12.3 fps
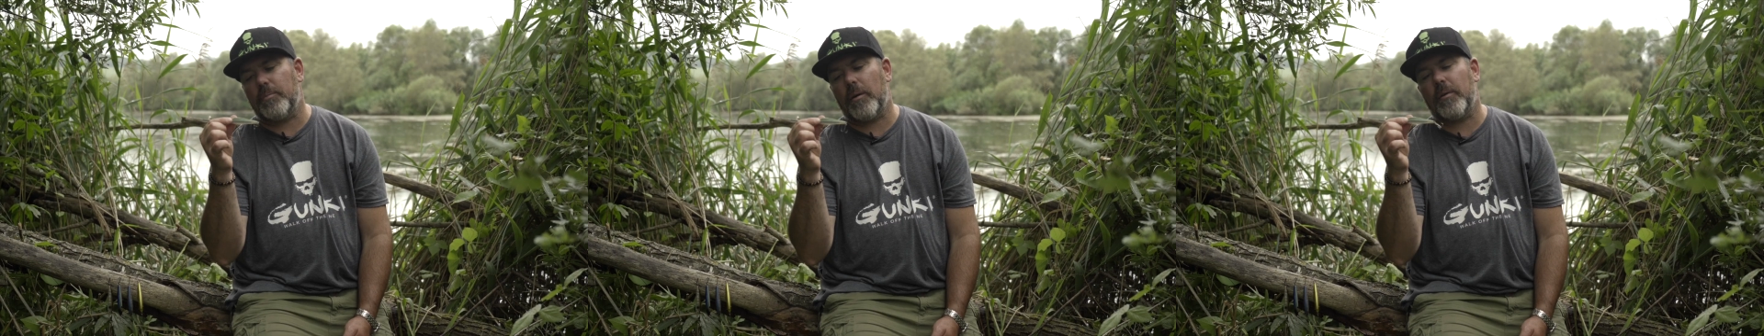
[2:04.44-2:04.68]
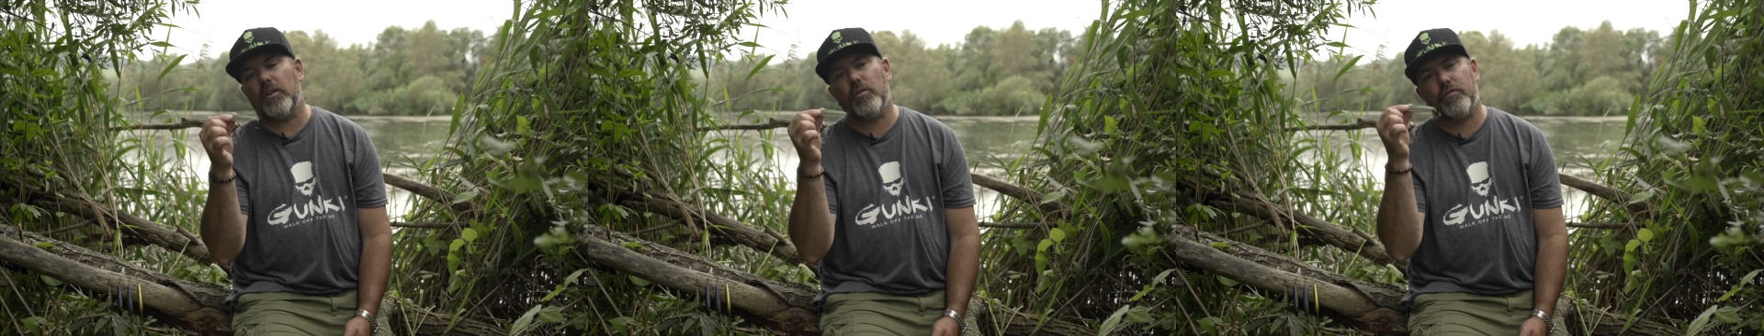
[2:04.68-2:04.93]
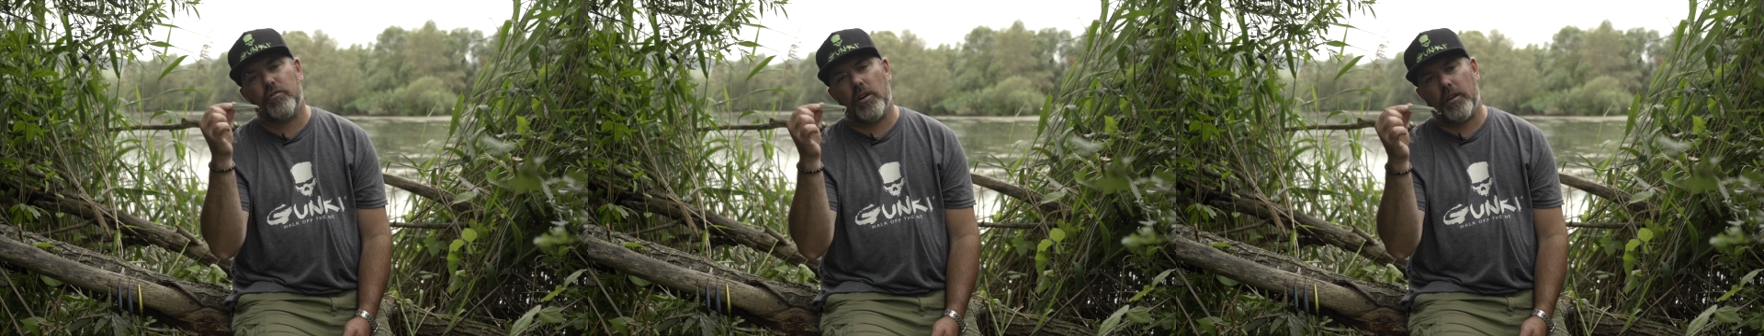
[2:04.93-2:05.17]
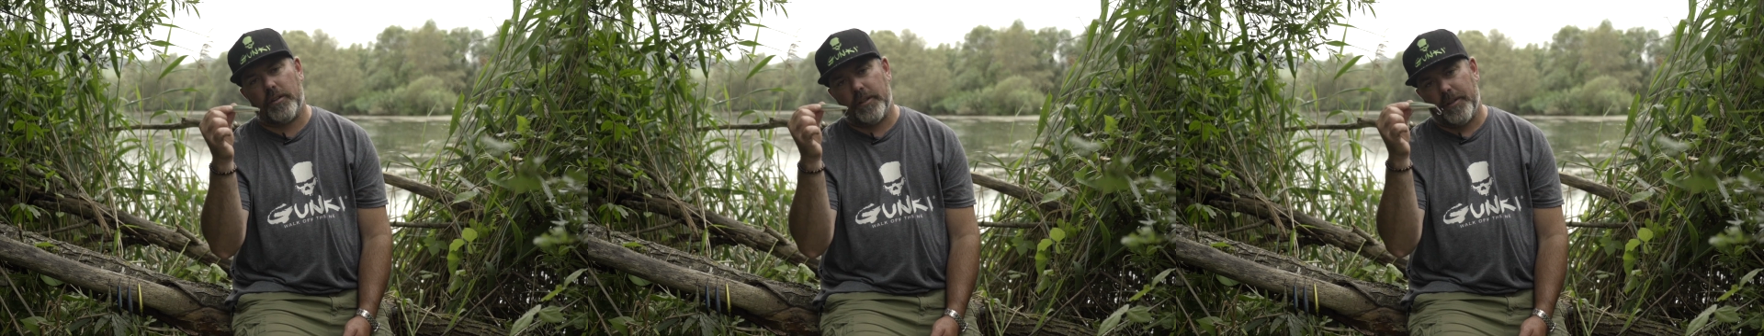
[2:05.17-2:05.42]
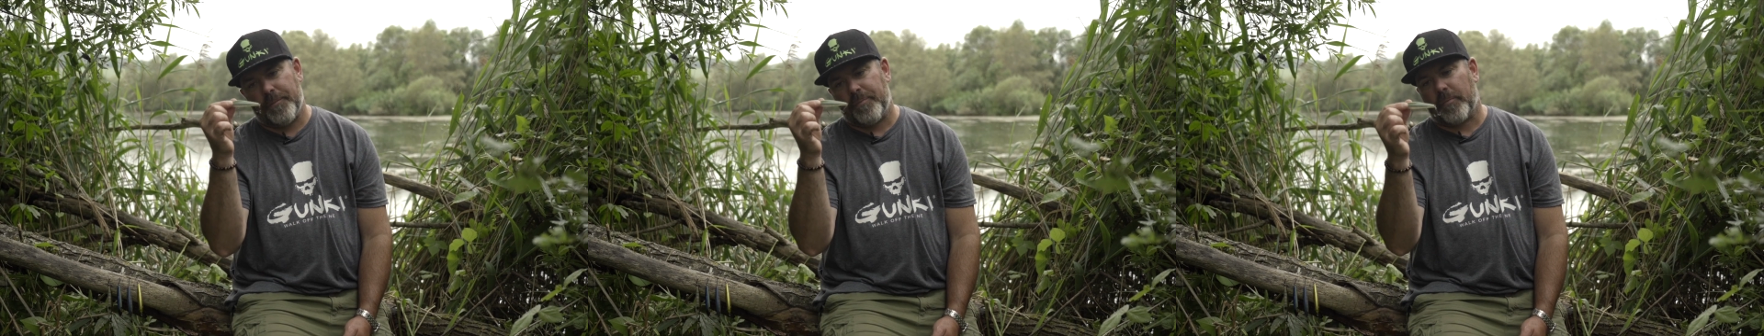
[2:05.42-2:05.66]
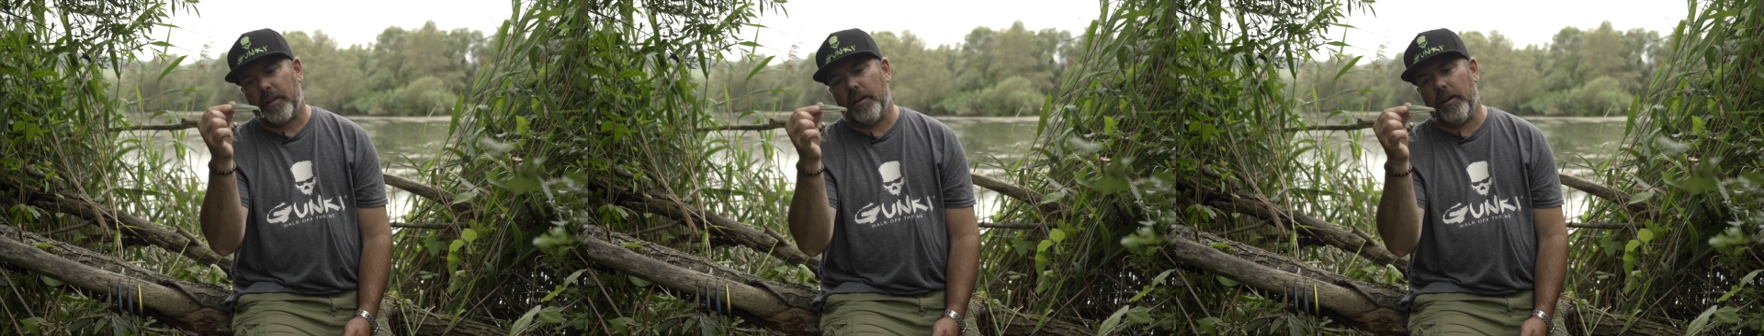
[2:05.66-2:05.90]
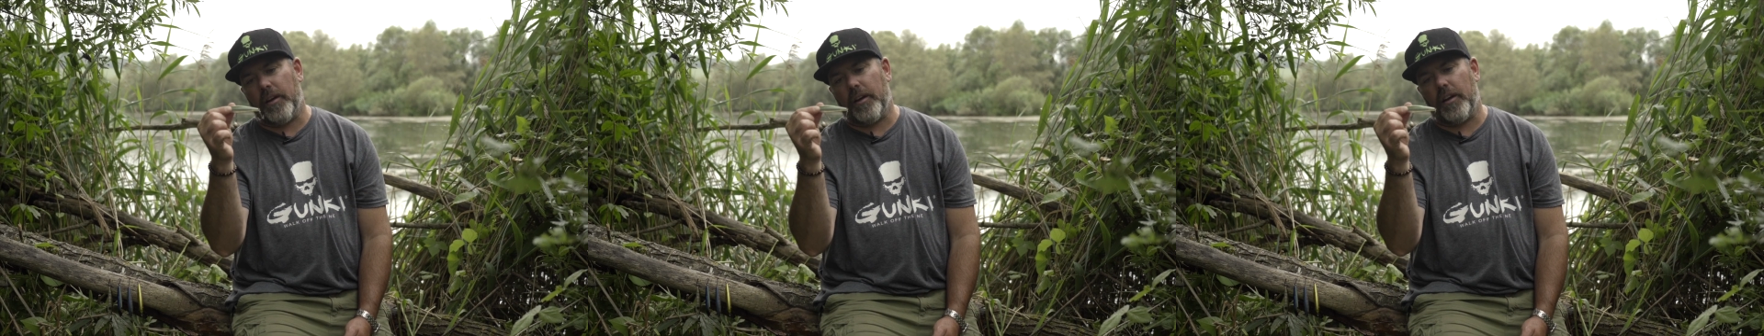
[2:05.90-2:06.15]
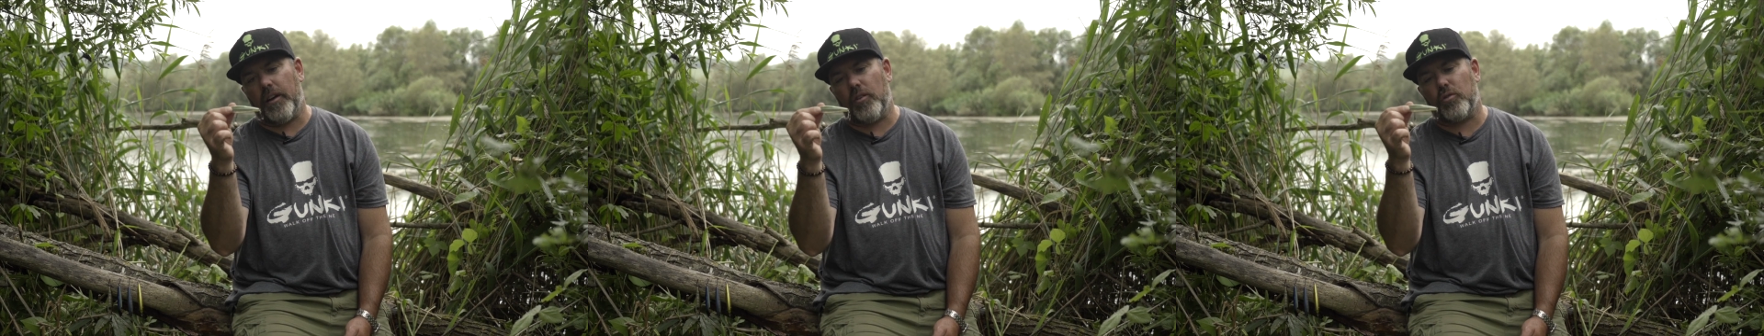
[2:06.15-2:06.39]
pas mal de fois
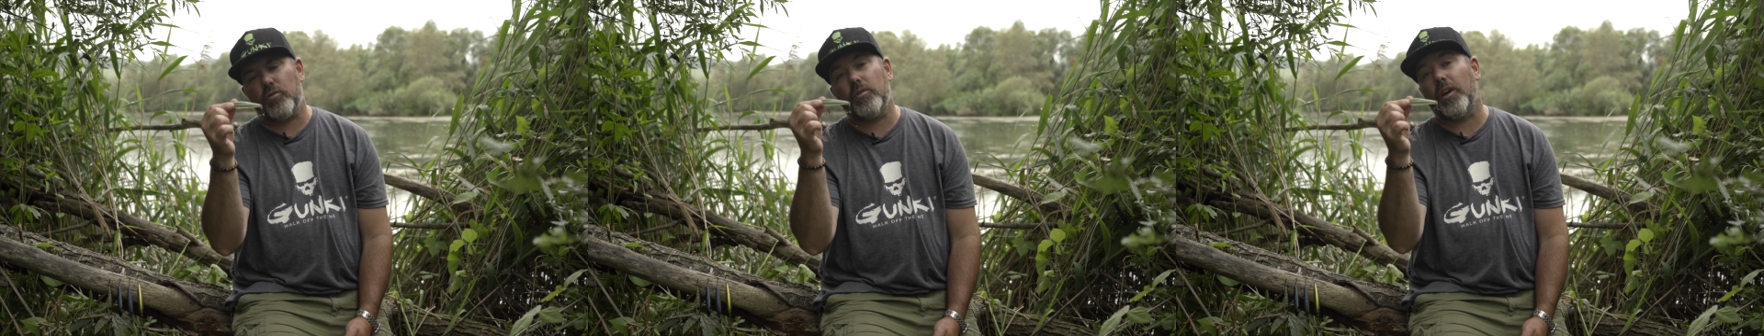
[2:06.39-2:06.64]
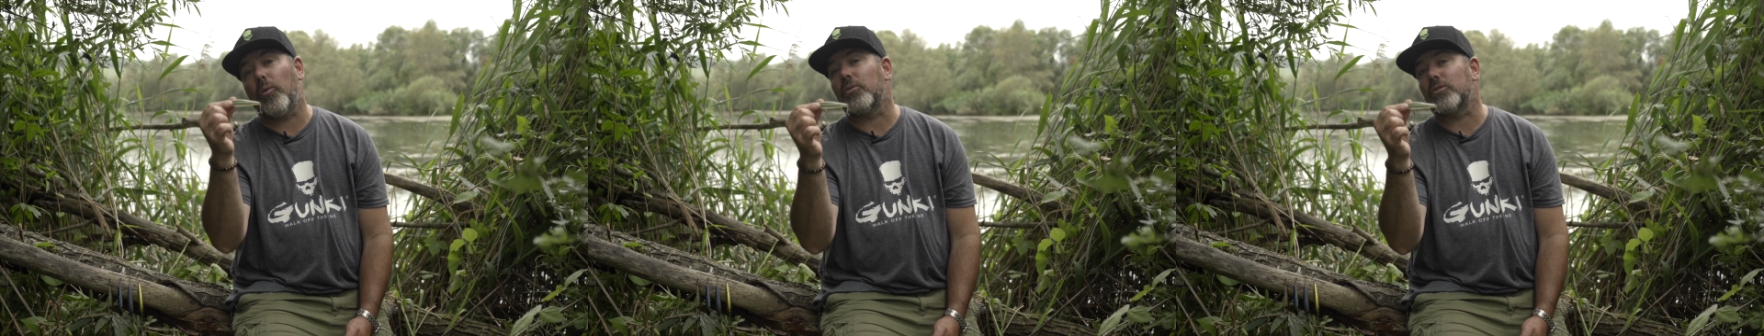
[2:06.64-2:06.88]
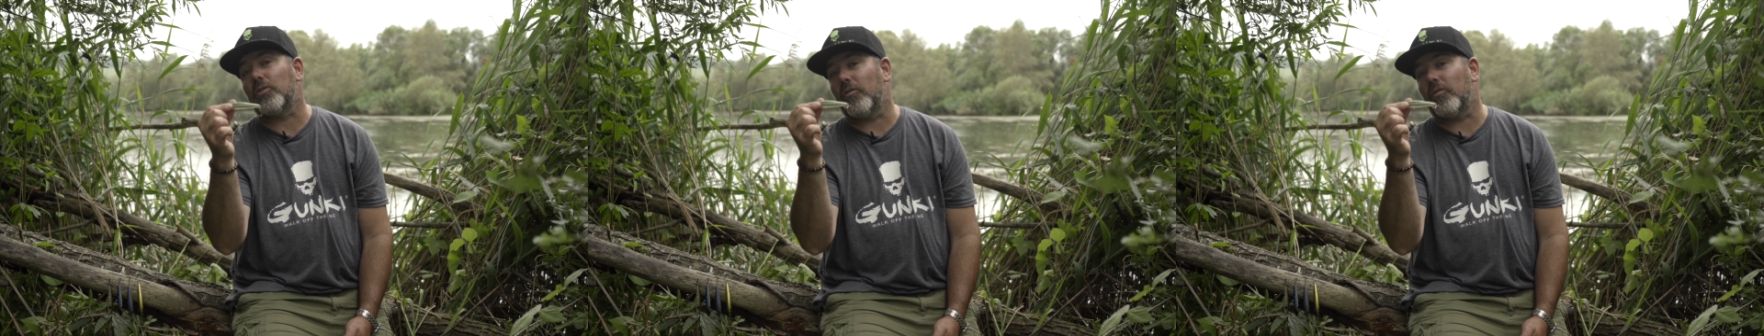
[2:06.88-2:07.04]
euh, le cul des ronces.